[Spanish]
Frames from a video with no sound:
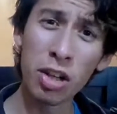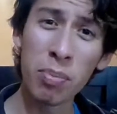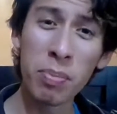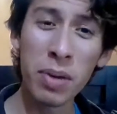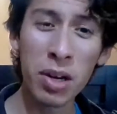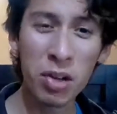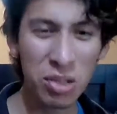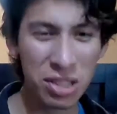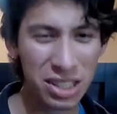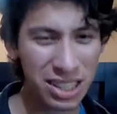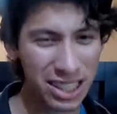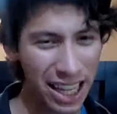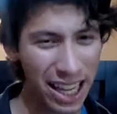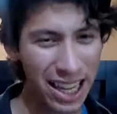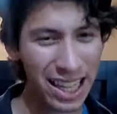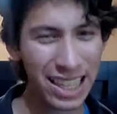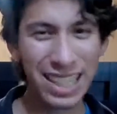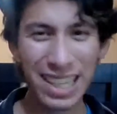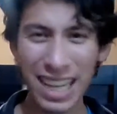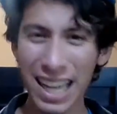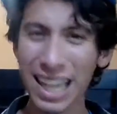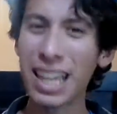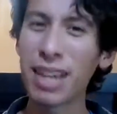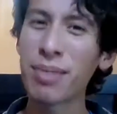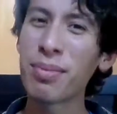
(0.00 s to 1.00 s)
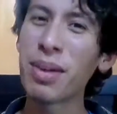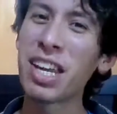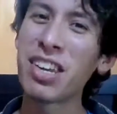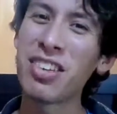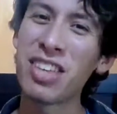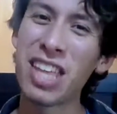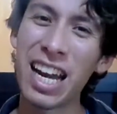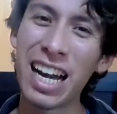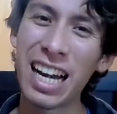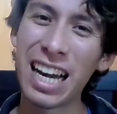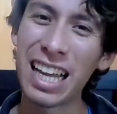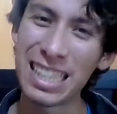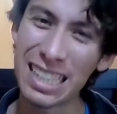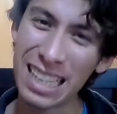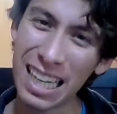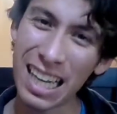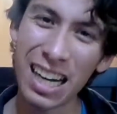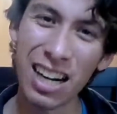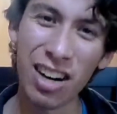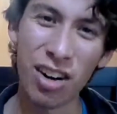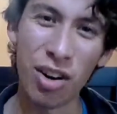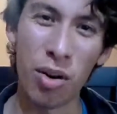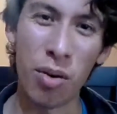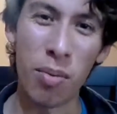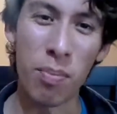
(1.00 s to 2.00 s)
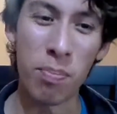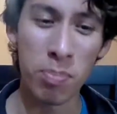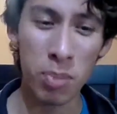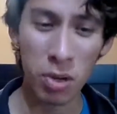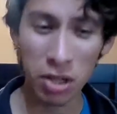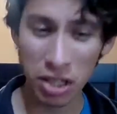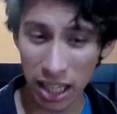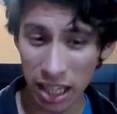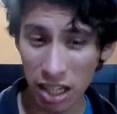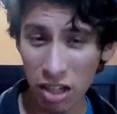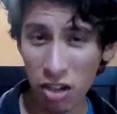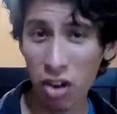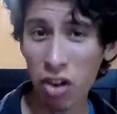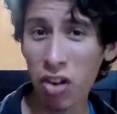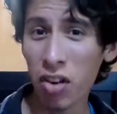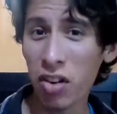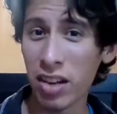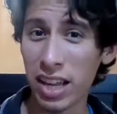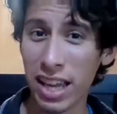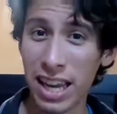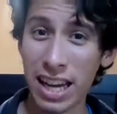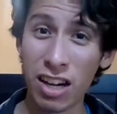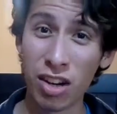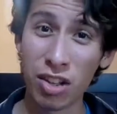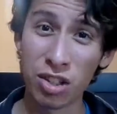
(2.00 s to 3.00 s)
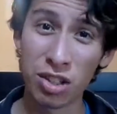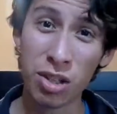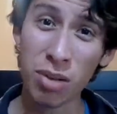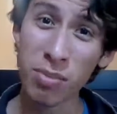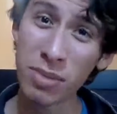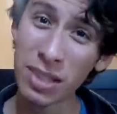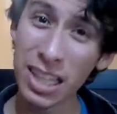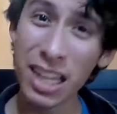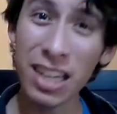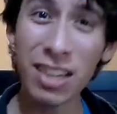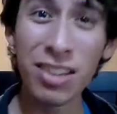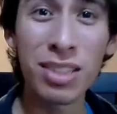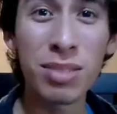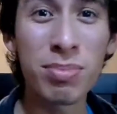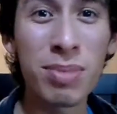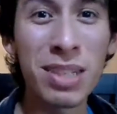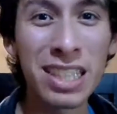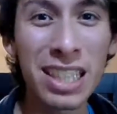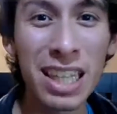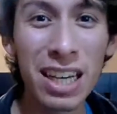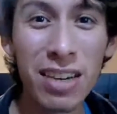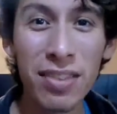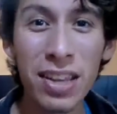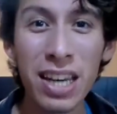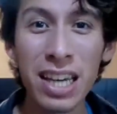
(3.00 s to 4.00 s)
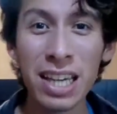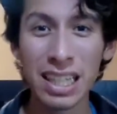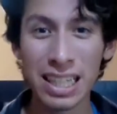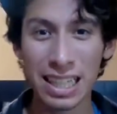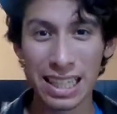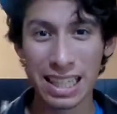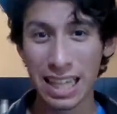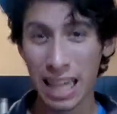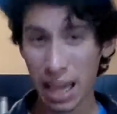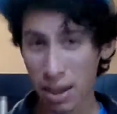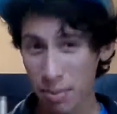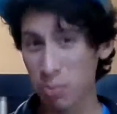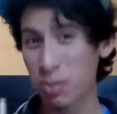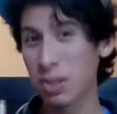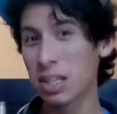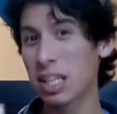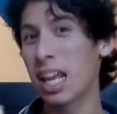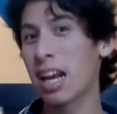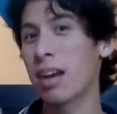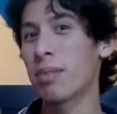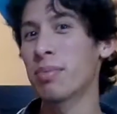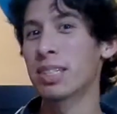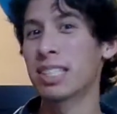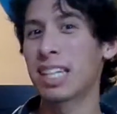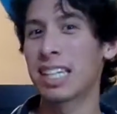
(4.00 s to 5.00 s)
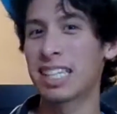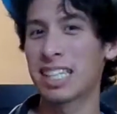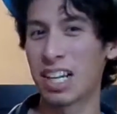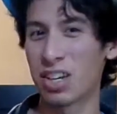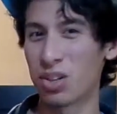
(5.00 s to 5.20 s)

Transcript: me gustaría que me ayudaran a hacerlo. ¿Por qué no en los comentarios me escriben qué pudiéramos hacer